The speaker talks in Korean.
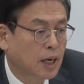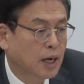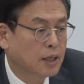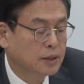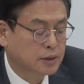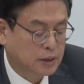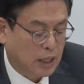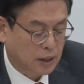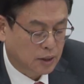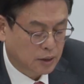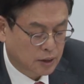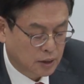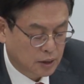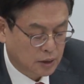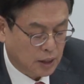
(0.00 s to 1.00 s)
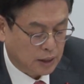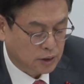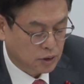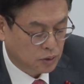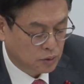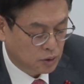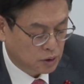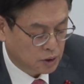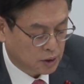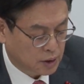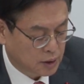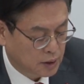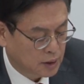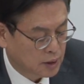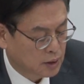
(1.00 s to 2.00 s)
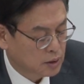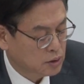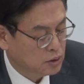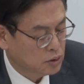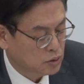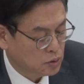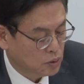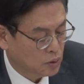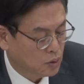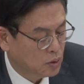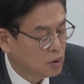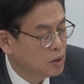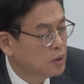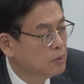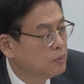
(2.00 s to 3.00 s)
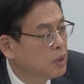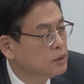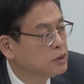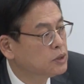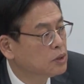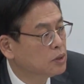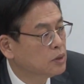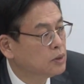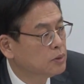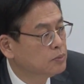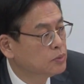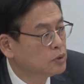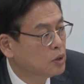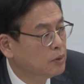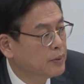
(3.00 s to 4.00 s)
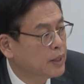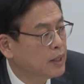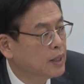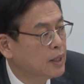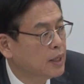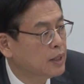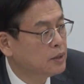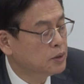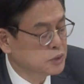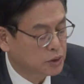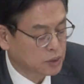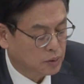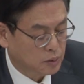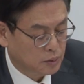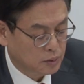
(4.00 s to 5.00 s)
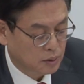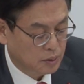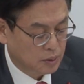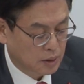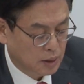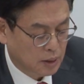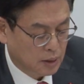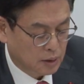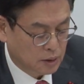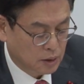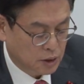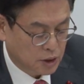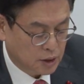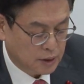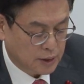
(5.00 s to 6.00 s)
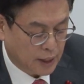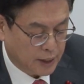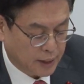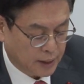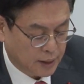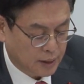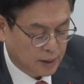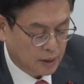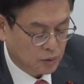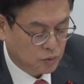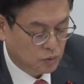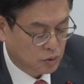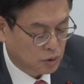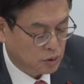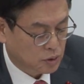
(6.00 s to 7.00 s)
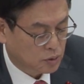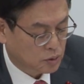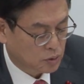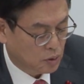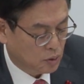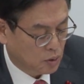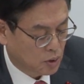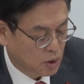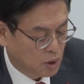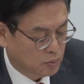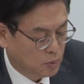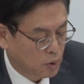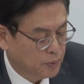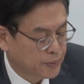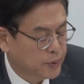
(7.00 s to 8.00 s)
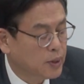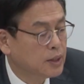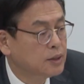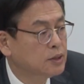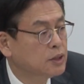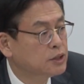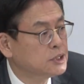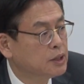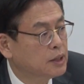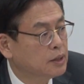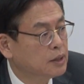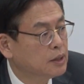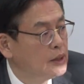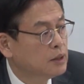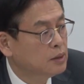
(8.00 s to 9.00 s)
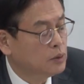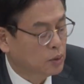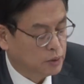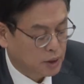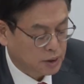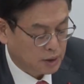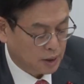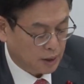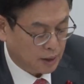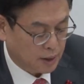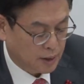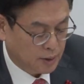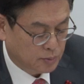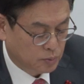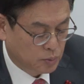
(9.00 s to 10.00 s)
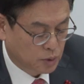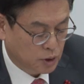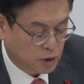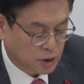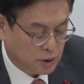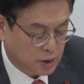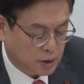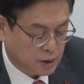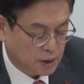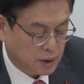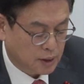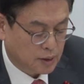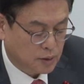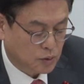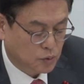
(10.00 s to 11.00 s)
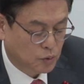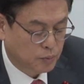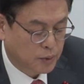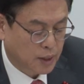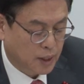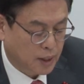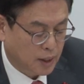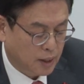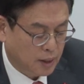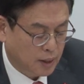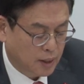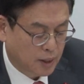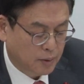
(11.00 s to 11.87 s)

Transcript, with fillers: 할 자격을 갖췄는지를 스스로 먼저 물어봐야 할 것이고 그 신당이 궁극적으로 목표하는 것이 도대체 무엇인지를 국민에게